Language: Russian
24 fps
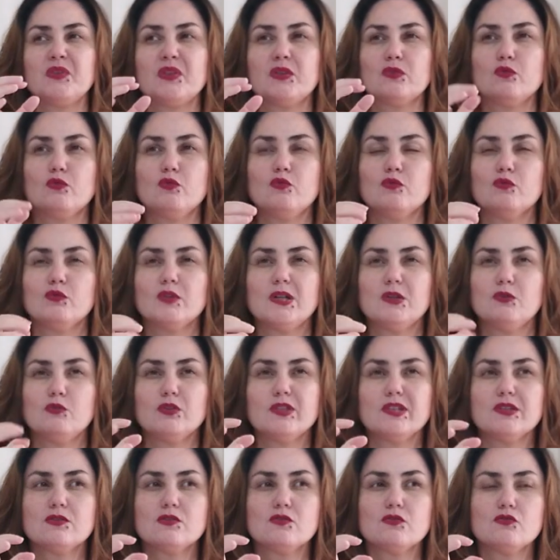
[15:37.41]
только он
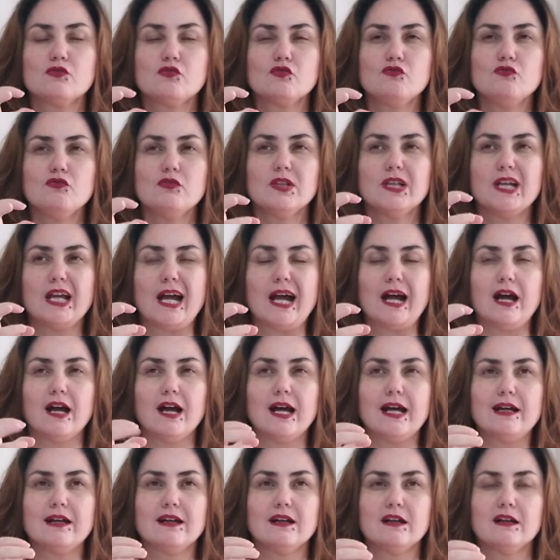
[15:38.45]
какой-то тяжелый,
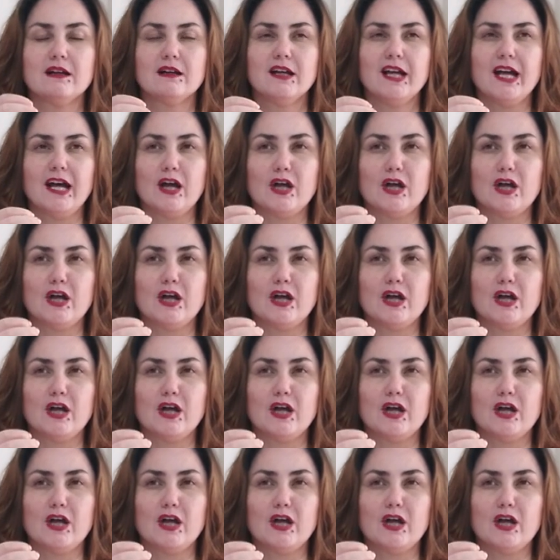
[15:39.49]
а,